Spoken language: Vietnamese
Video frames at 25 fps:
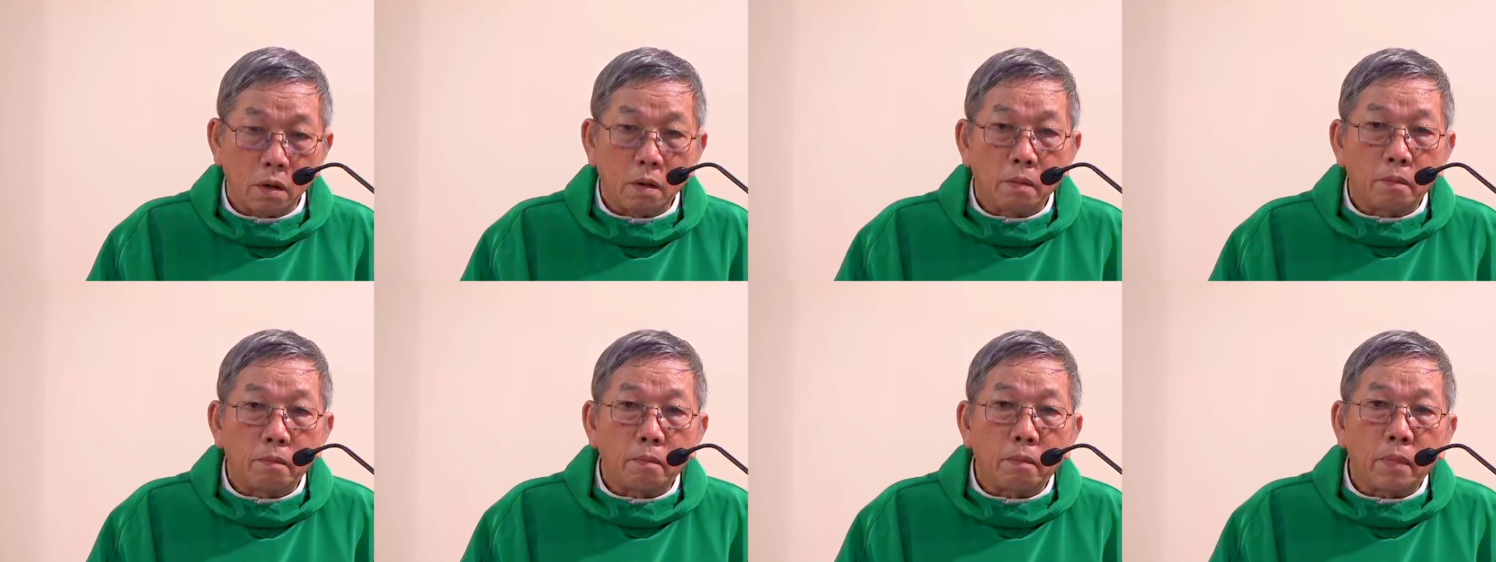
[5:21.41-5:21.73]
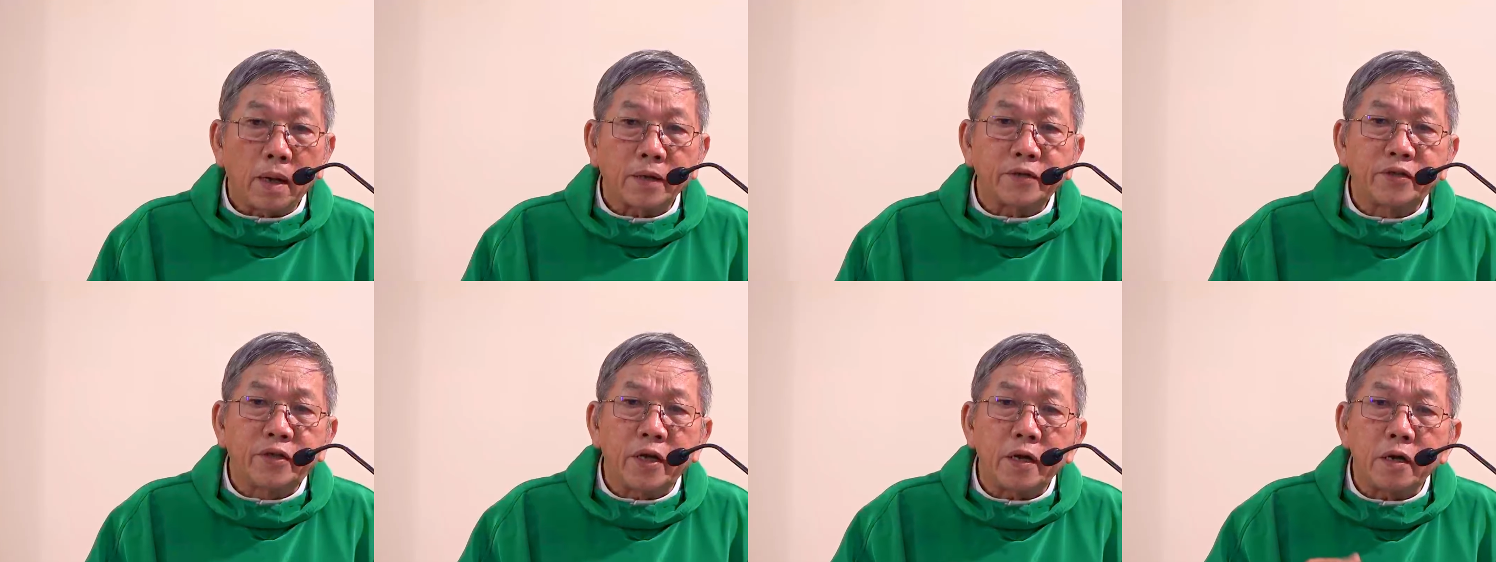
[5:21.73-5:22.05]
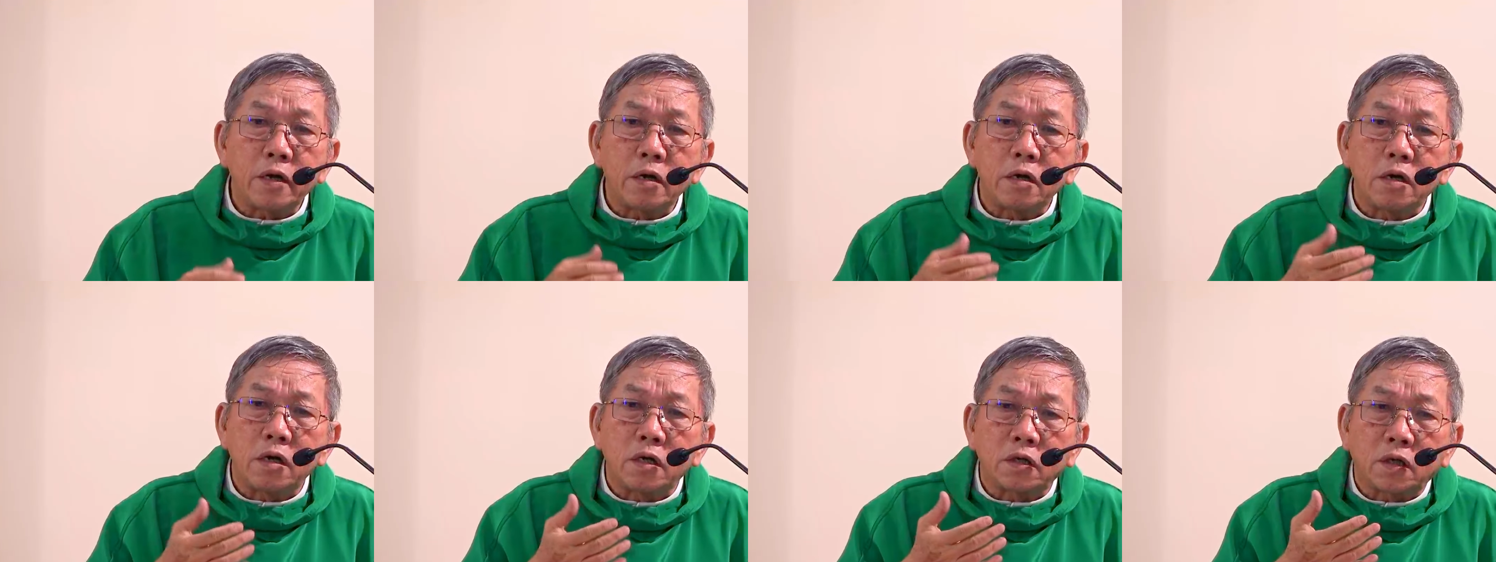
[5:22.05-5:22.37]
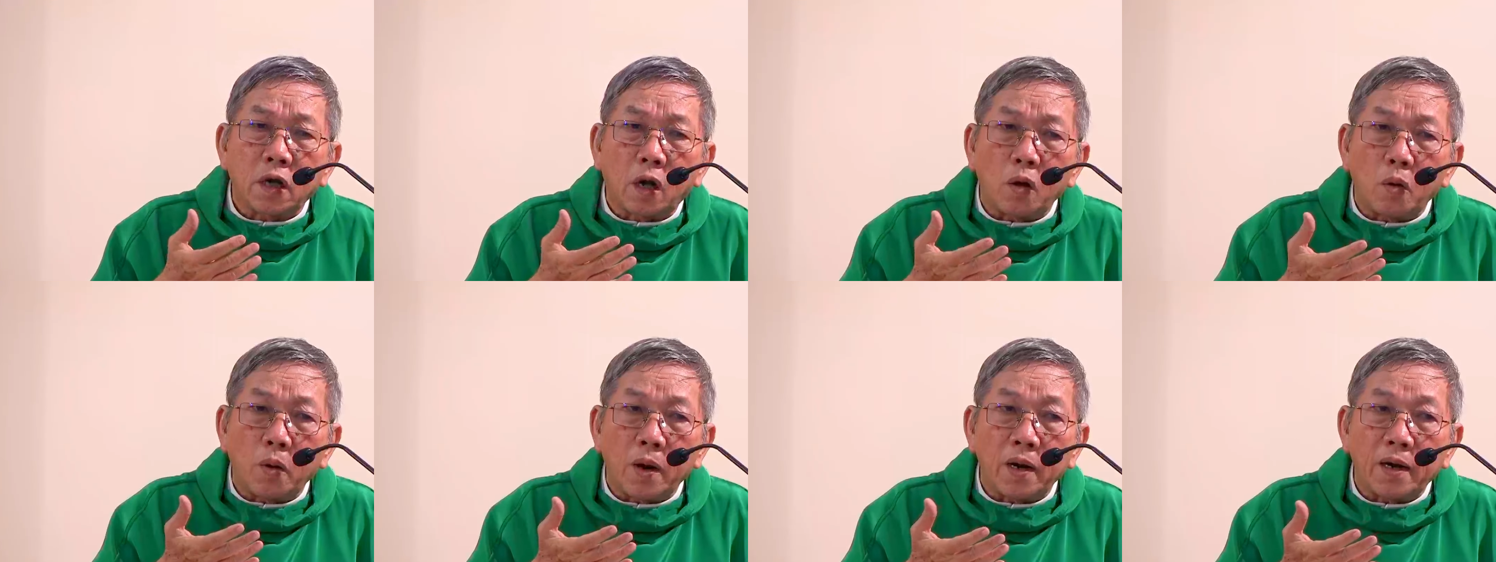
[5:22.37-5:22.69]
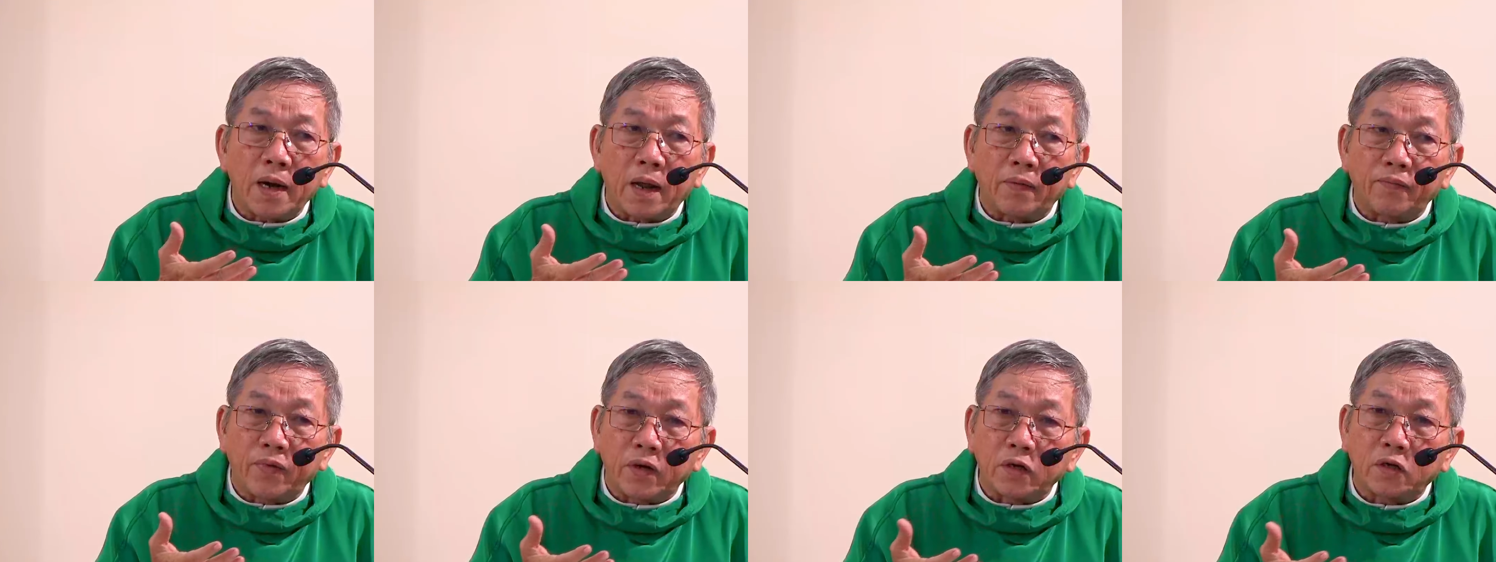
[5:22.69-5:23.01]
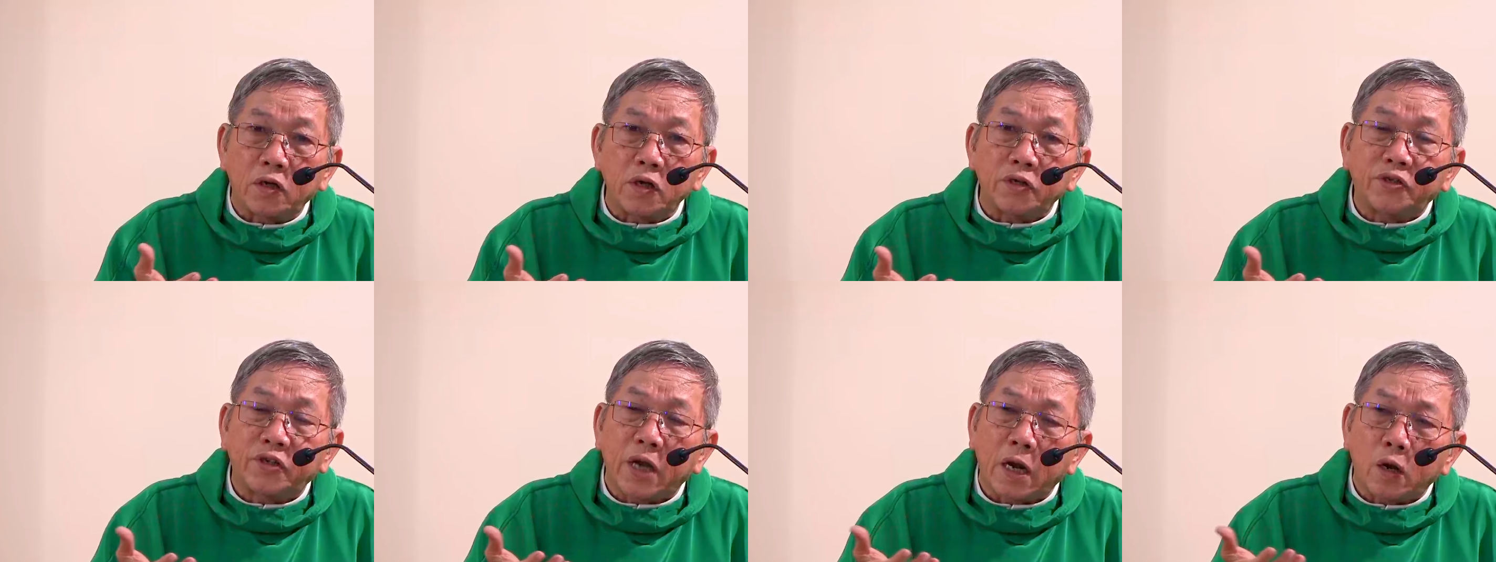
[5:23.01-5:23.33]
mà trên đường các ông ấy lại vẫn
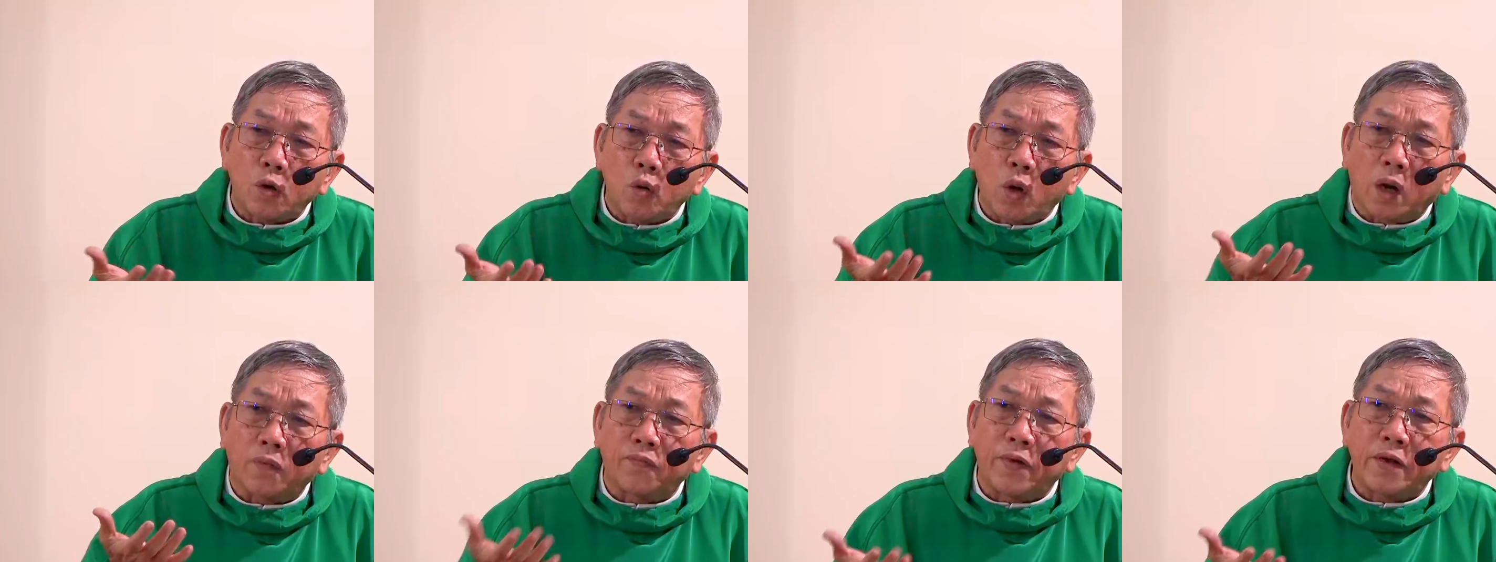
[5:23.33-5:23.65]
cứ tranh luận